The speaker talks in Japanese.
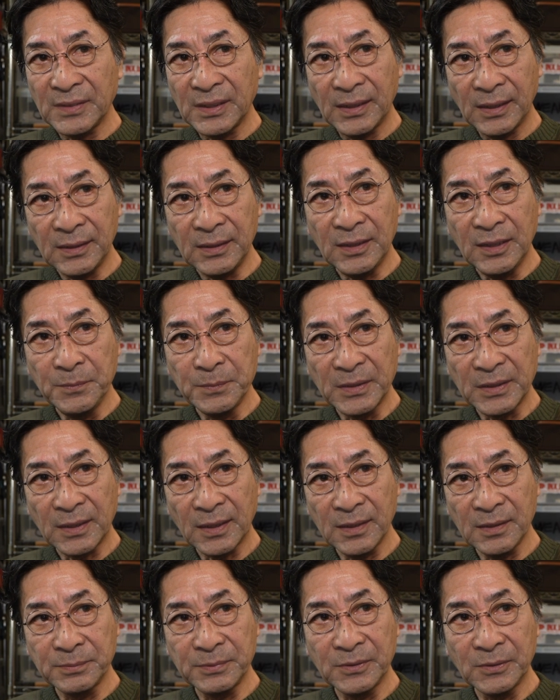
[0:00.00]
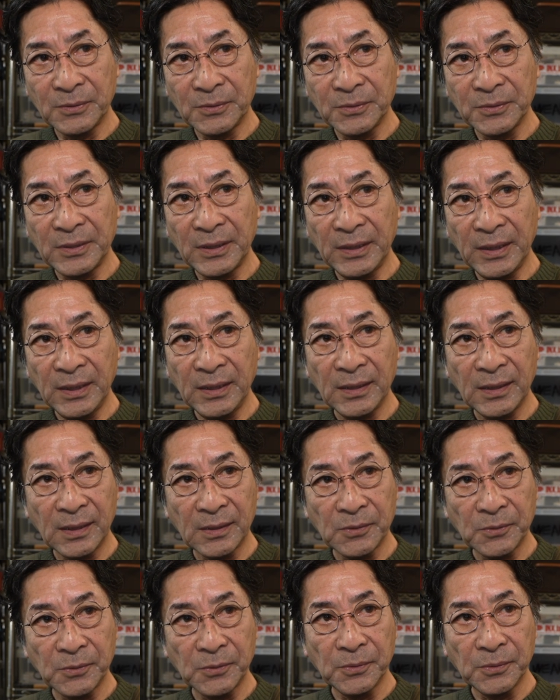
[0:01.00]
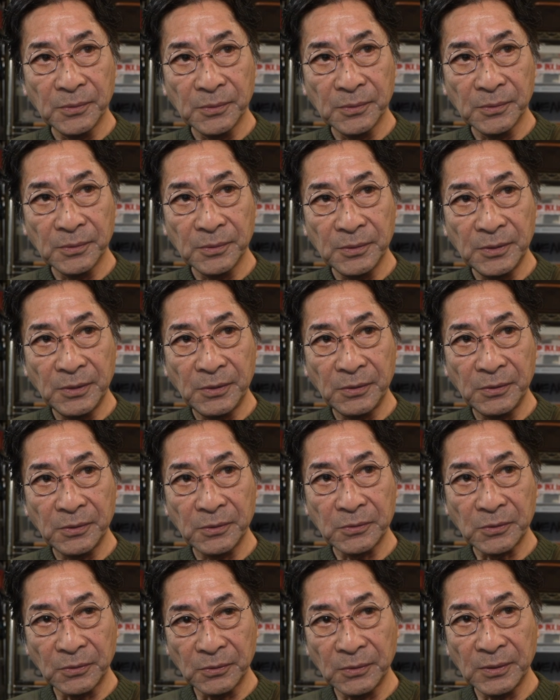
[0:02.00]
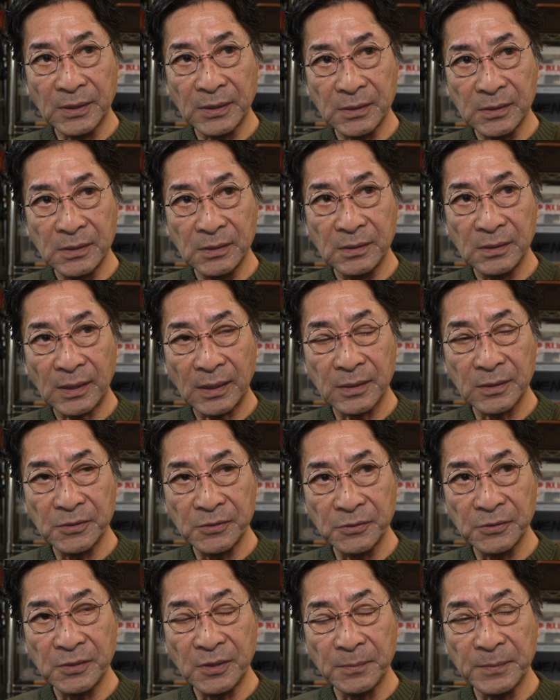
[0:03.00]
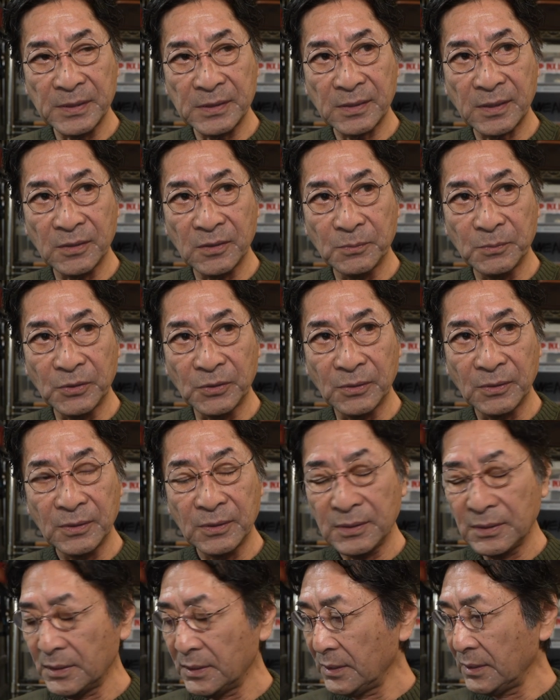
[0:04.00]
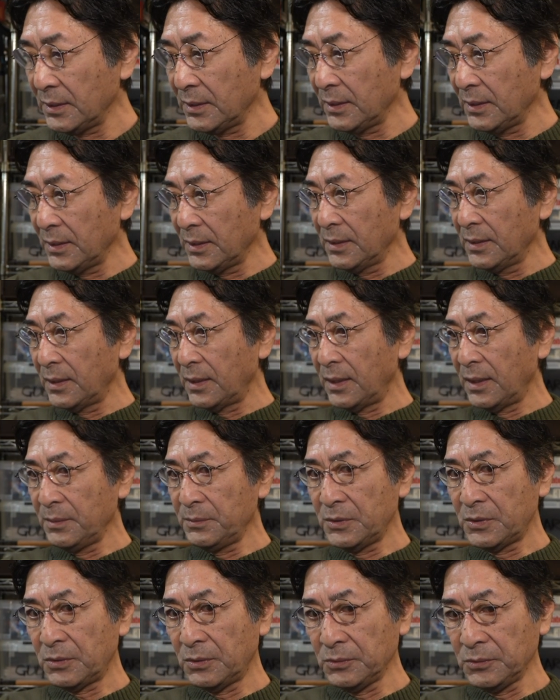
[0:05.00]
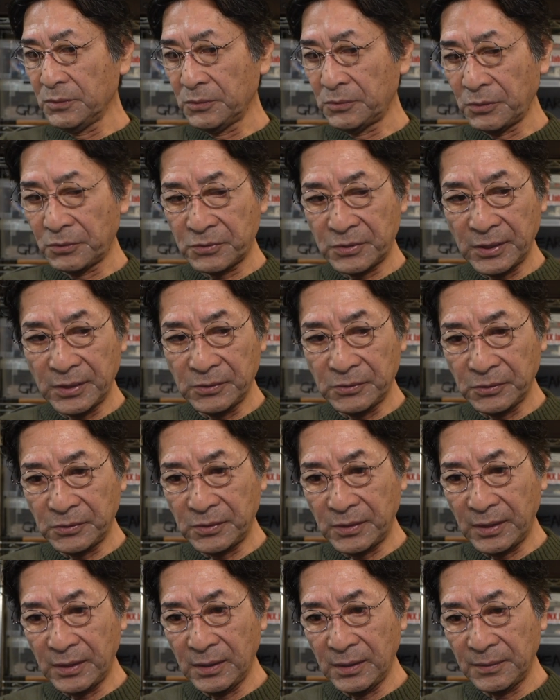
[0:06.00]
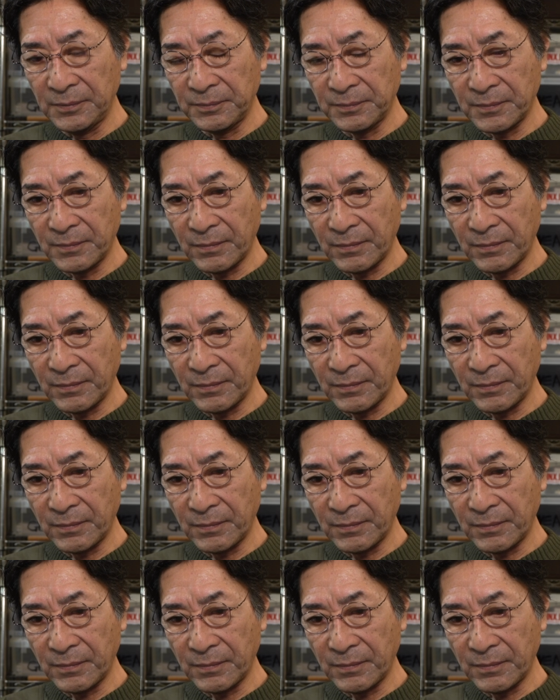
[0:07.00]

はい、今ライブの方でね、あのいろいろとお話話をしてますけどもアミコンの特性として